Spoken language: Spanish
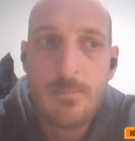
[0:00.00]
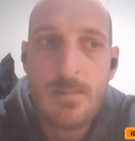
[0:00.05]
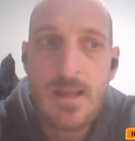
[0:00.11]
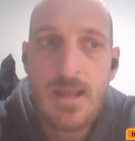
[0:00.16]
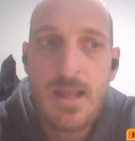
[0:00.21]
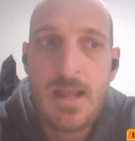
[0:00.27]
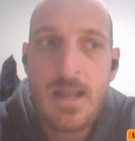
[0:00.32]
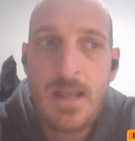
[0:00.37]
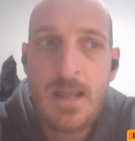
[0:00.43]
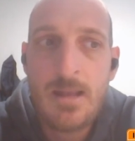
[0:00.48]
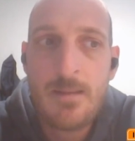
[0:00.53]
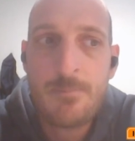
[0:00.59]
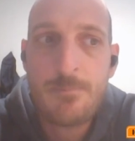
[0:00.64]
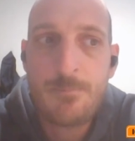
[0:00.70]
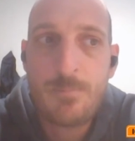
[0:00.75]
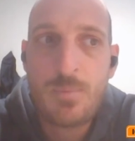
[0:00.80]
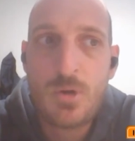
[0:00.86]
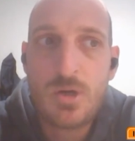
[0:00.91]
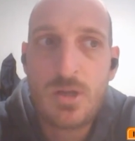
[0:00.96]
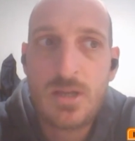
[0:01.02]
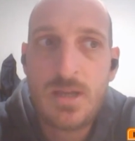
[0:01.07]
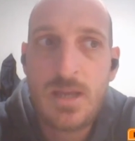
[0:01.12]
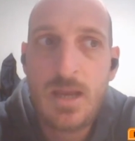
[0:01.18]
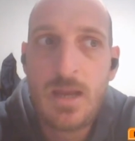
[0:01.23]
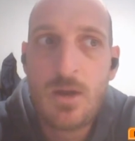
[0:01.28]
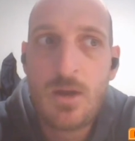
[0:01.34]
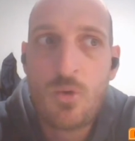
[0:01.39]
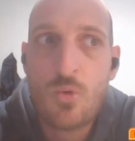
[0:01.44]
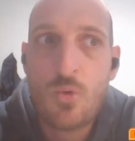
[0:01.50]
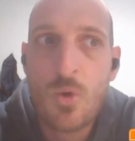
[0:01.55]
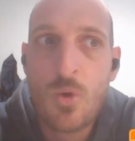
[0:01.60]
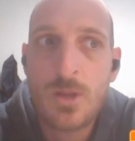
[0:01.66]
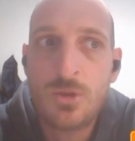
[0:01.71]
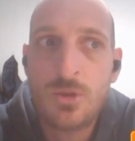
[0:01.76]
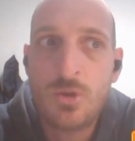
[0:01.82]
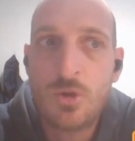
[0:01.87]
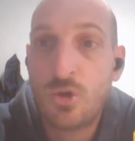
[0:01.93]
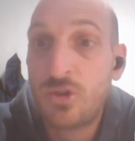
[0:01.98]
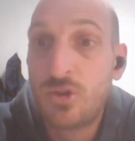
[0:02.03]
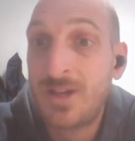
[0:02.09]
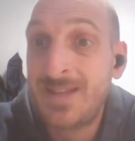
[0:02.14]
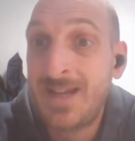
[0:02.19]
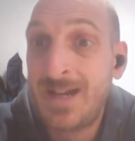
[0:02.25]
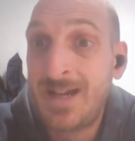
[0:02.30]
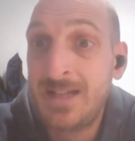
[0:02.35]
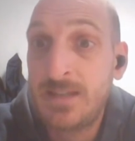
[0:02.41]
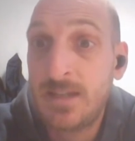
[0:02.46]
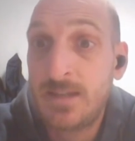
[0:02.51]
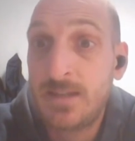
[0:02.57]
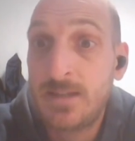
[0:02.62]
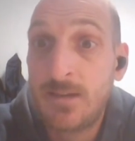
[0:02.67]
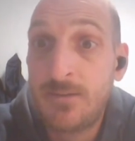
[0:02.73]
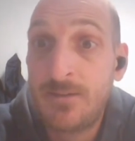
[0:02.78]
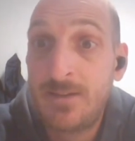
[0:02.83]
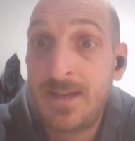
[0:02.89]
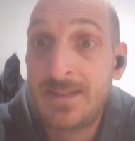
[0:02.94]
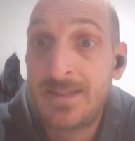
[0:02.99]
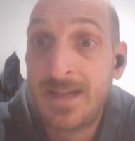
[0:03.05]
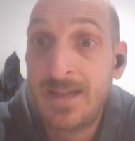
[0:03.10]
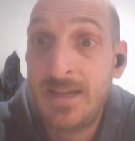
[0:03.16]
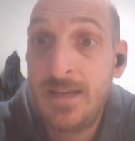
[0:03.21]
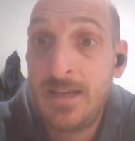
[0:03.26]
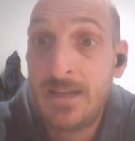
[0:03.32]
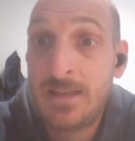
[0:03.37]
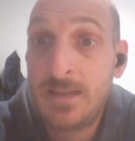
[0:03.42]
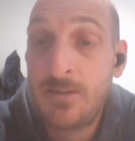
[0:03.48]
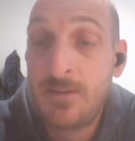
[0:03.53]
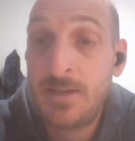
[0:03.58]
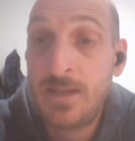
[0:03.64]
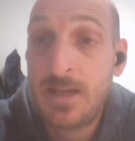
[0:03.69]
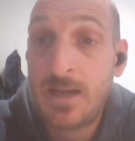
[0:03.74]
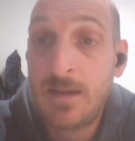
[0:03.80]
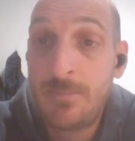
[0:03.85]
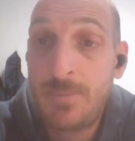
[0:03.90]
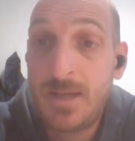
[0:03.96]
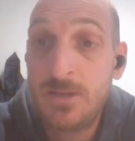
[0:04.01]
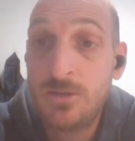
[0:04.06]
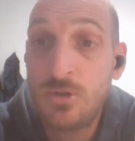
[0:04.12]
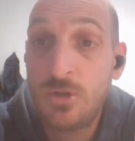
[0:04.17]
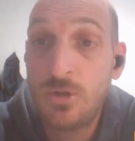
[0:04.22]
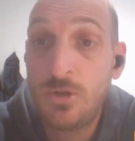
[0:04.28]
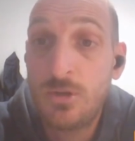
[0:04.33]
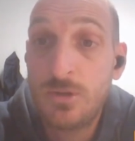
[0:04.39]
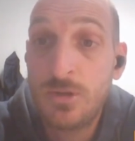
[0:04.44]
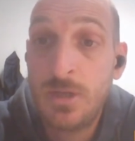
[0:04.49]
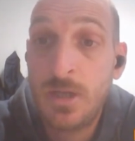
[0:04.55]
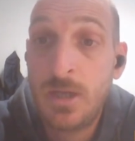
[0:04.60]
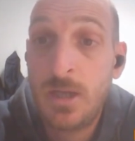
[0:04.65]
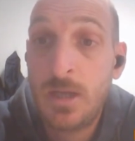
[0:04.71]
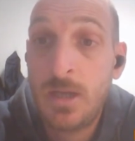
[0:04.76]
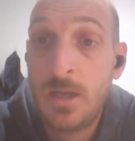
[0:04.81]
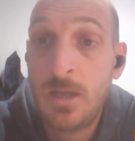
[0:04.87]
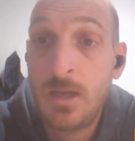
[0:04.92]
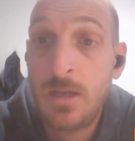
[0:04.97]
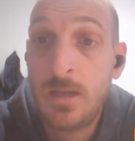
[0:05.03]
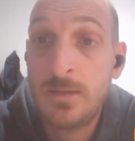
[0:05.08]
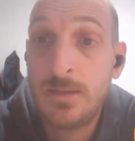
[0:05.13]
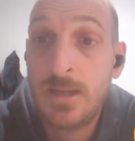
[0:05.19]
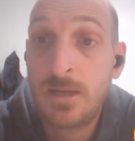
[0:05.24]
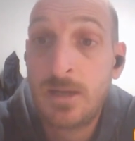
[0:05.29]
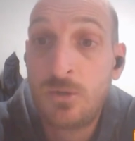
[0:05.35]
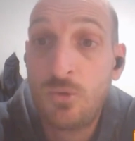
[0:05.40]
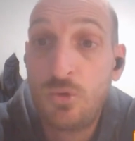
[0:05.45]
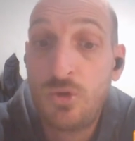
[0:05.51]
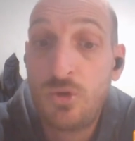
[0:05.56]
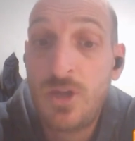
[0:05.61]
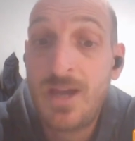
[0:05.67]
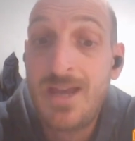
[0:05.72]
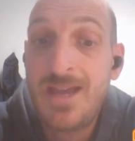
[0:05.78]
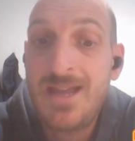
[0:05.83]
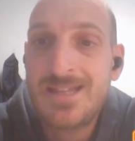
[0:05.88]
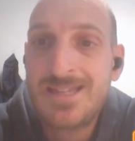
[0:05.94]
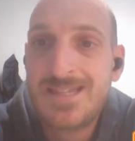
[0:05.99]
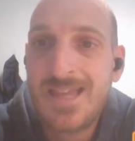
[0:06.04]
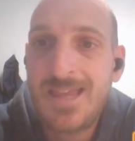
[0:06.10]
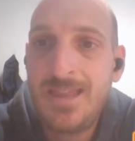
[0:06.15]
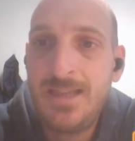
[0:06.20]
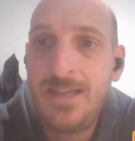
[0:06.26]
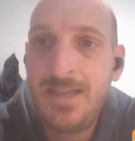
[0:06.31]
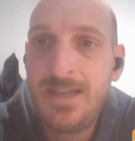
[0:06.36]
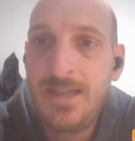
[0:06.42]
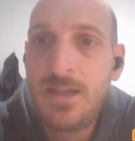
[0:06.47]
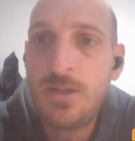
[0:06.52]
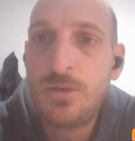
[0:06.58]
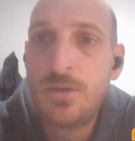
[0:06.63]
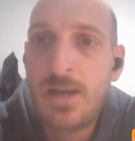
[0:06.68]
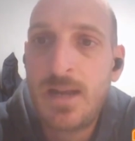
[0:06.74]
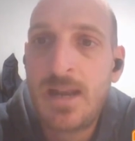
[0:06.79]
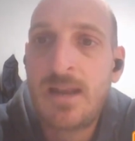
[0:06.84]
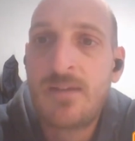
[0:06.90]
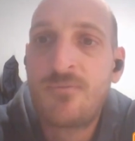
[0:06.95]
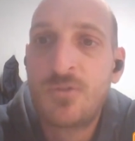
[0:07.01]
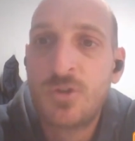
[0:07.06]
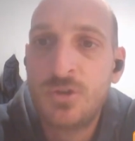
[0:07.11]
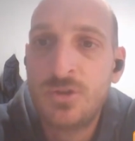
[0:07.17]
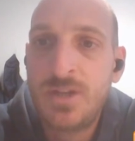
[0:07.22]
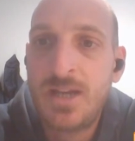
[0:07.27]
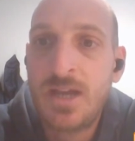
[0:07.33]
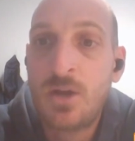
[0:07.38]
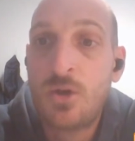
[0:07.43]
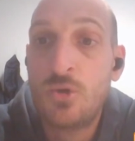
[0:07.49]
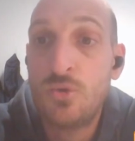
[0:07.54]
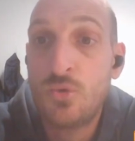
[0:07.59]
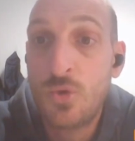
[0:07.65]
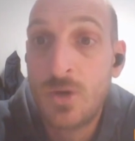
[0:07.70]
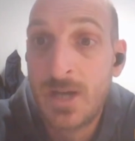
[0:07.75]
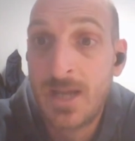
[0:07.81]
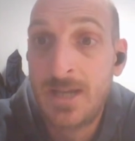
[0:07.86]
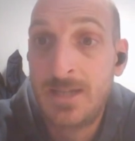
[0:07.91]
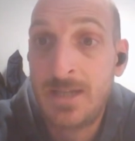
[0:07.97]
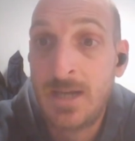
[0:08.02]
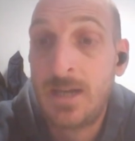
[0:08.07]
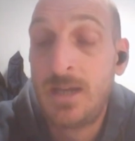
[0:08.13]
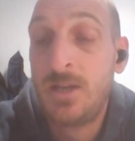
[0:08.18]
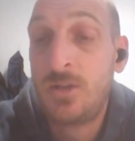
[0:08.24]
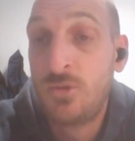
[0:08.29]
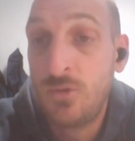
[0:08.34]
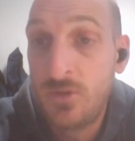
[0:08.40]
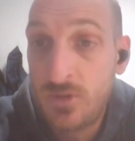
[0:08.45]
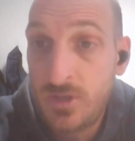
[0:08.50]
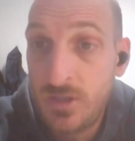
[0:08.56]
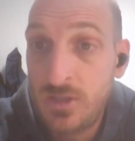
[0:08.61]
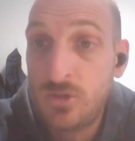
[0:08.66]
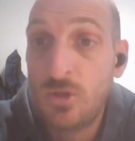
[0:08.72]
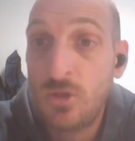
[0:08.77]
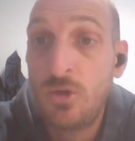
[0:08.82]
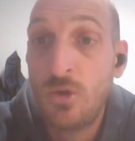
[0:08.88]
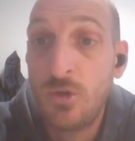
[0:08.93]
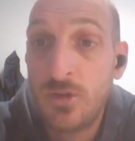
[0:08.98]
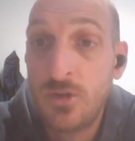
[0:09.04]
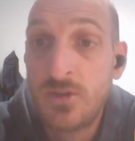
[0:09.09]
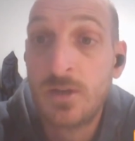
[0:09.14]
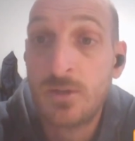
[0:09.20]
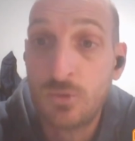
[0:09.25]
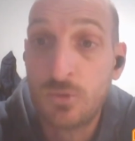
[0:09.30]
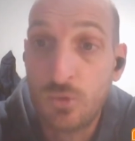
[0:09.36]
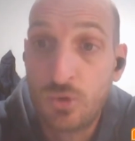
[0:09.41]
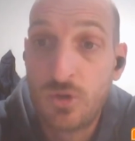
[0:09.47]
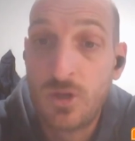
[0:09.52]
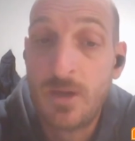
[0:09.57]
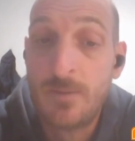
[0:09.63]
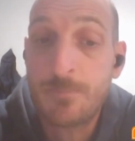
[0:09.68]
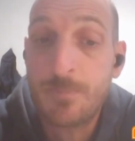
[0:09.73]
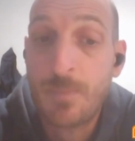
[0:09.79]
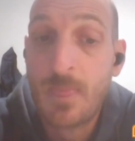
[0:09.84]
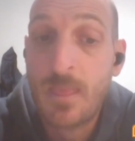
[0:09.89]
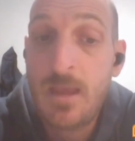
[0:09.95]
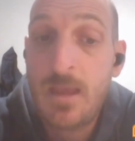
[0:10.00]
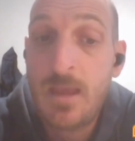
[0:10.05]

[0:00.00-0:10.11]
eh, porque cuando los atacantes estaban, escapando de, Rusia, se dirigieron a la frontera con Ucrania. Esto, insisto, lo dice Rusia. Mm.